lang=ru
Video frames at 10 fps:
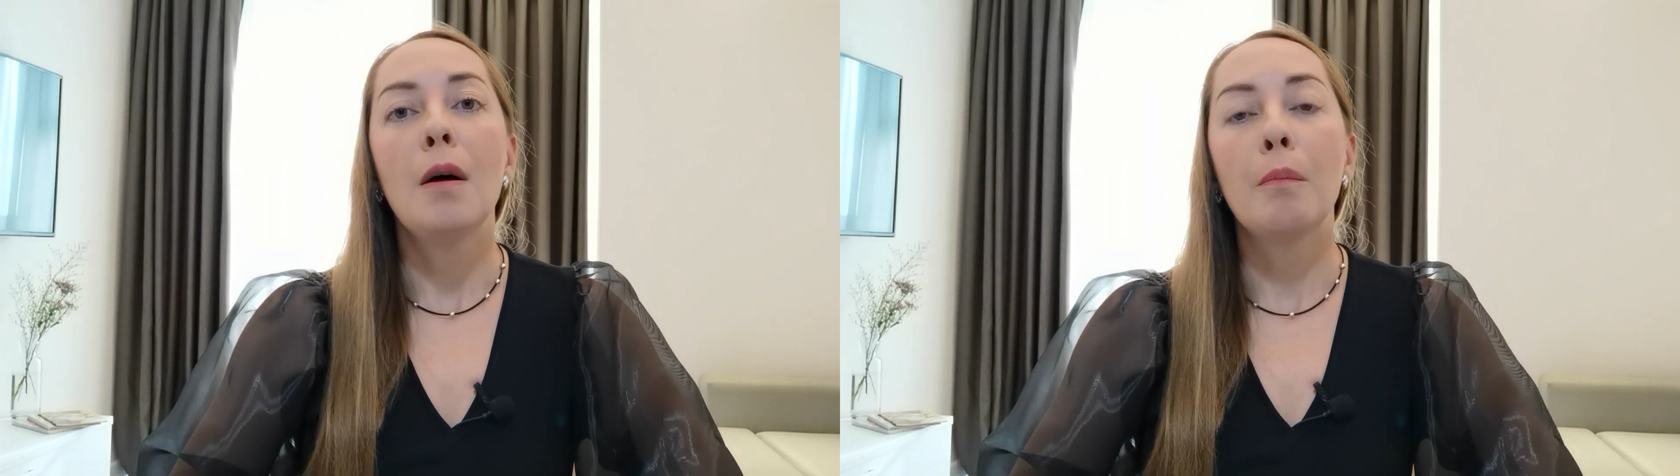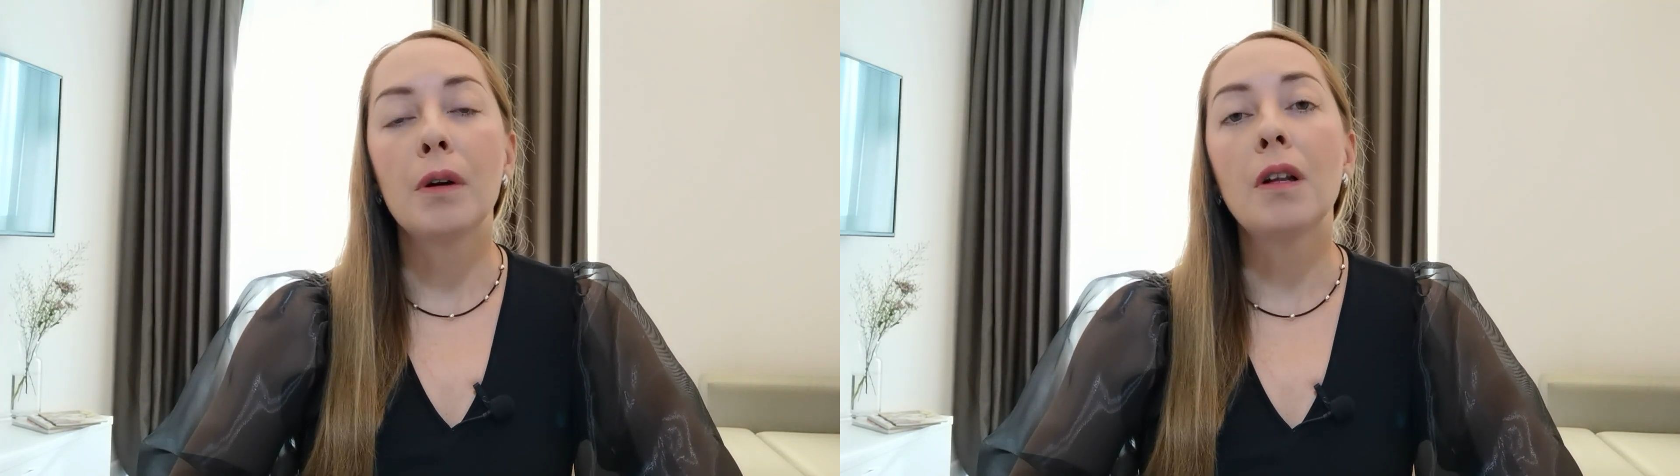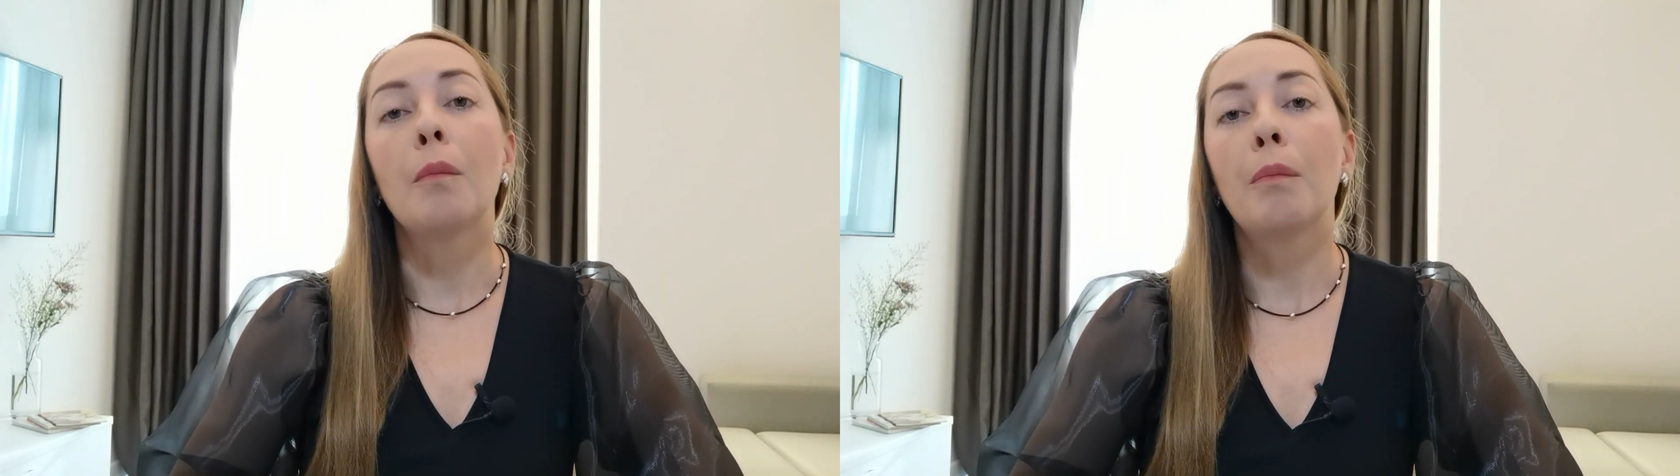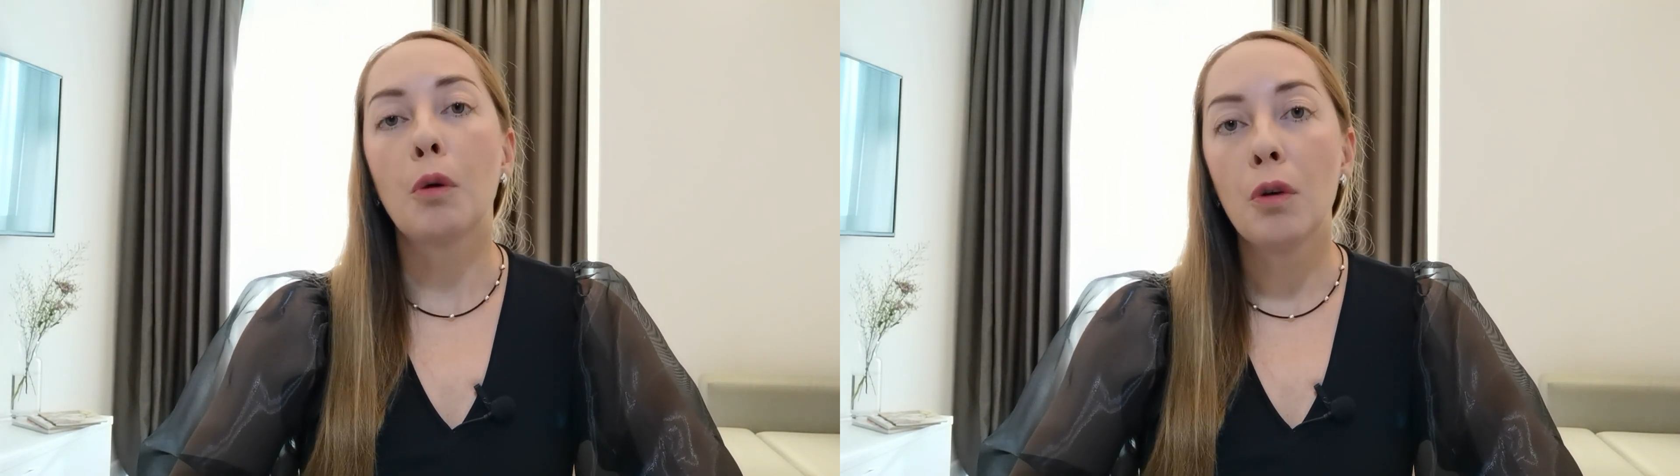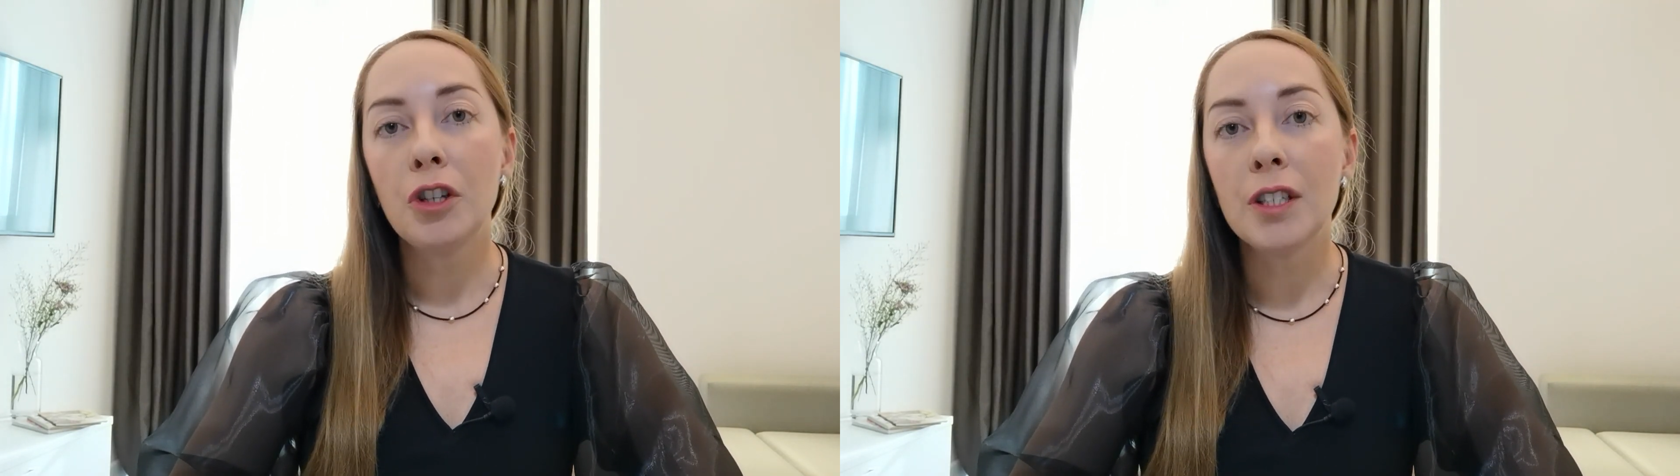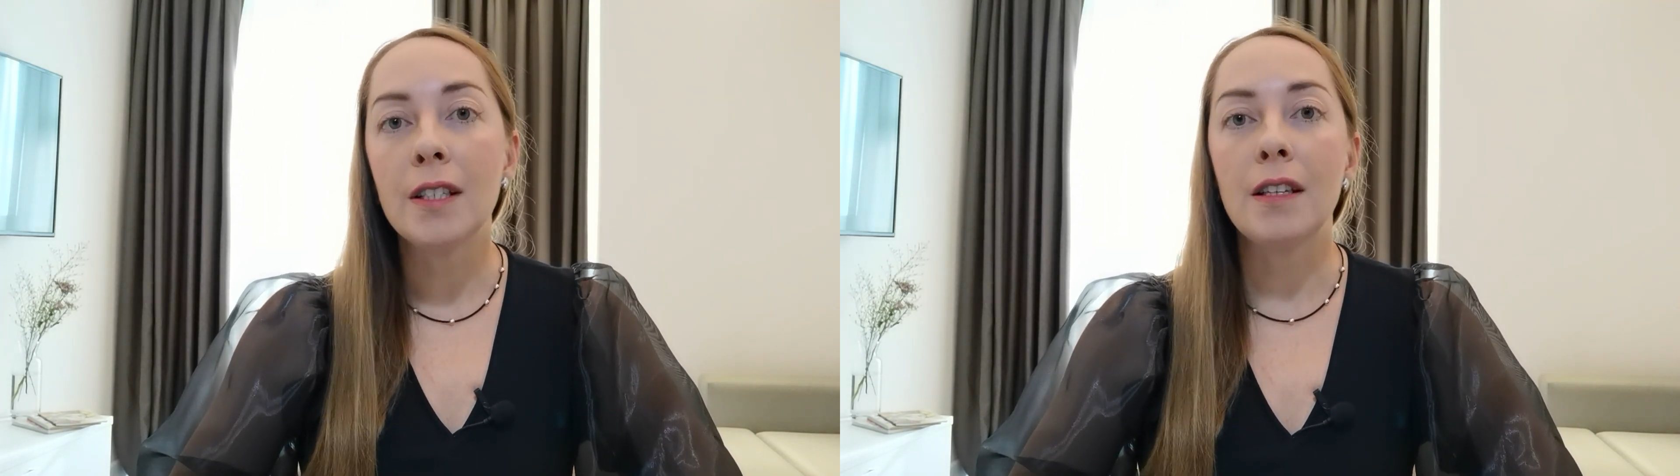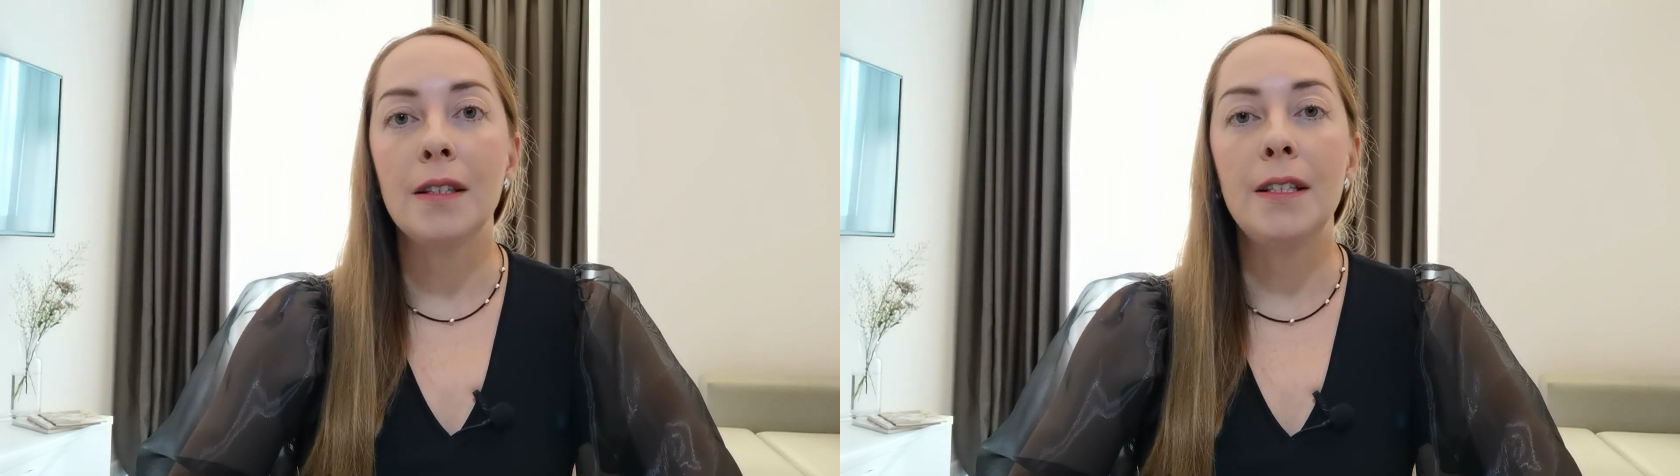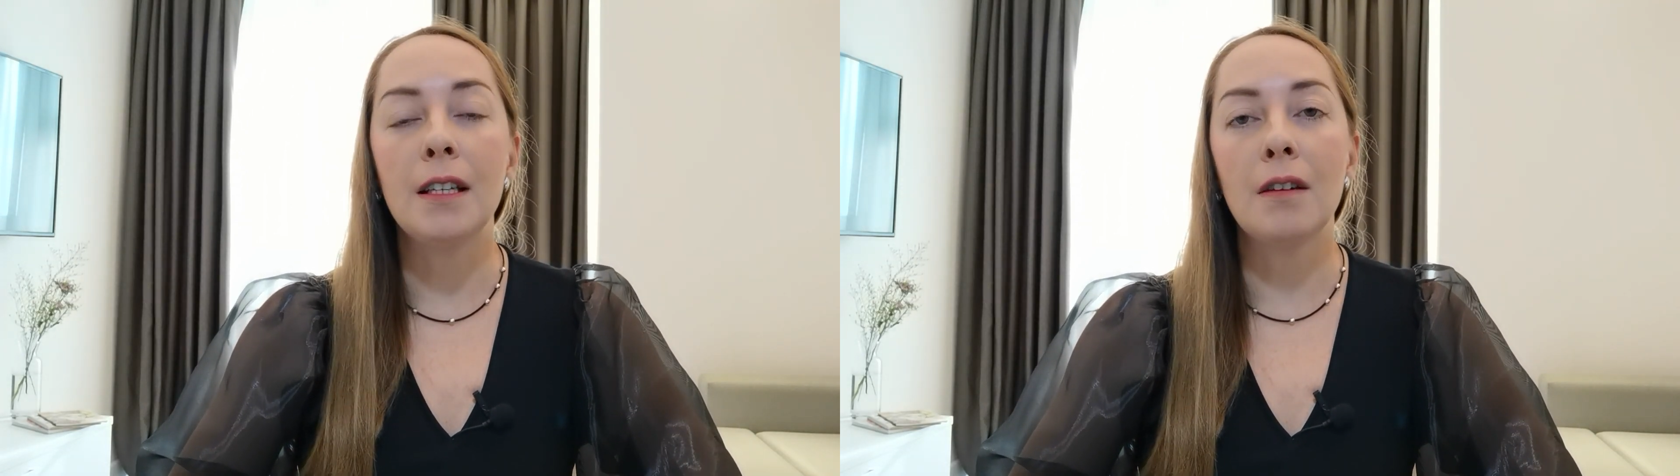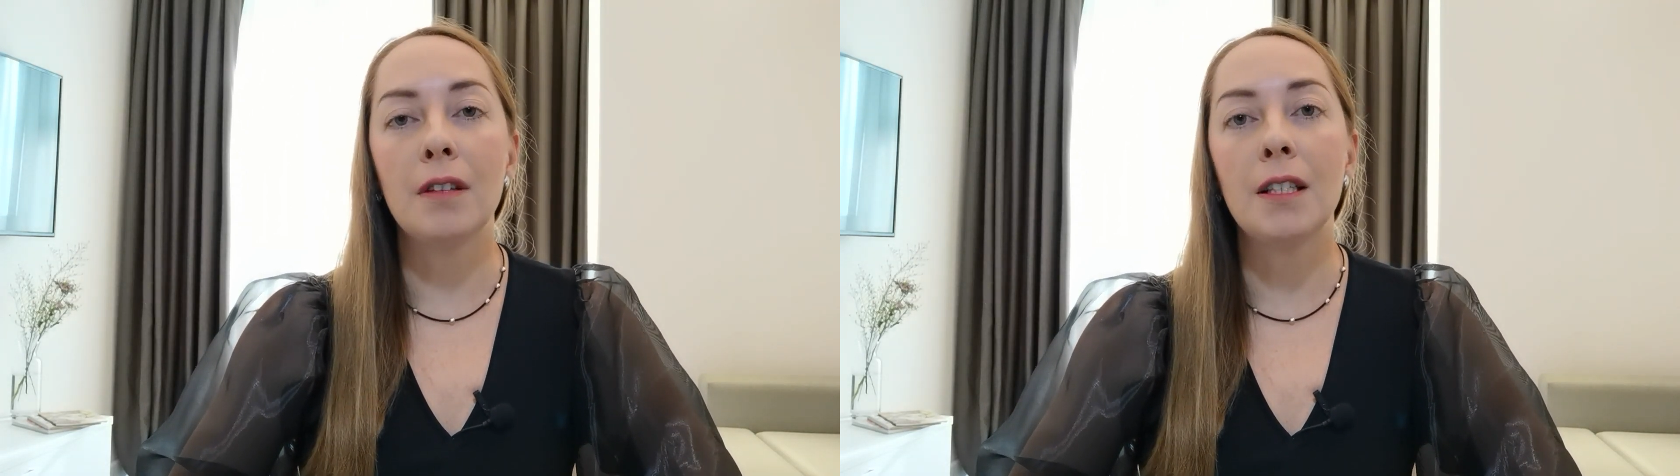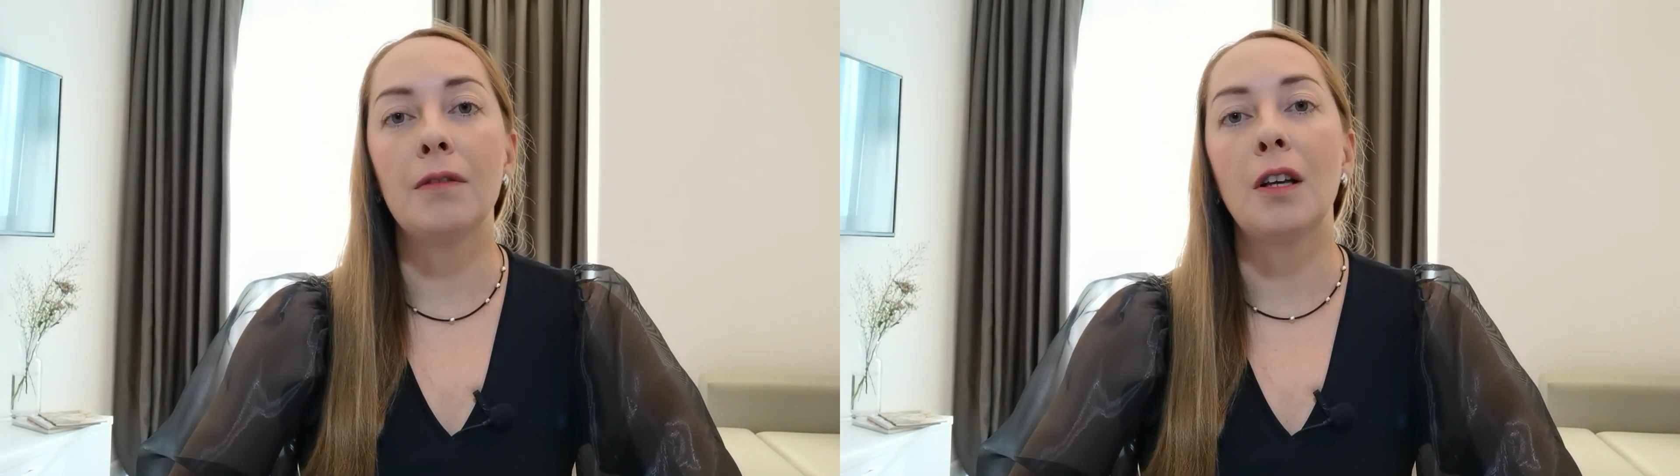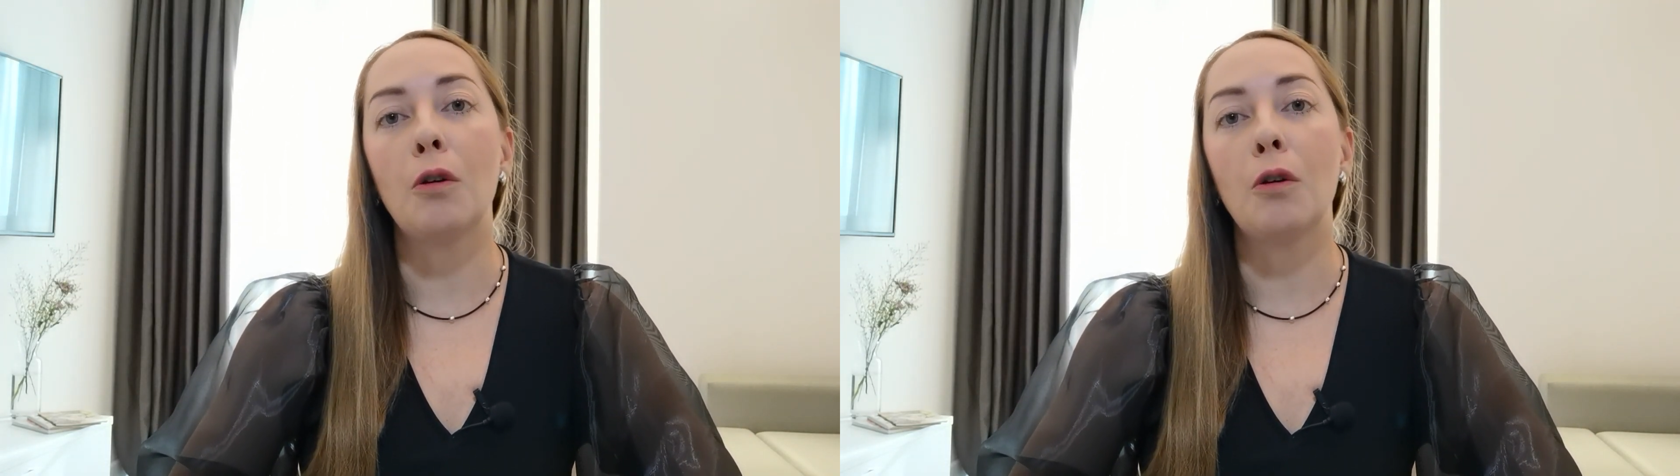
было проще сориентироваться в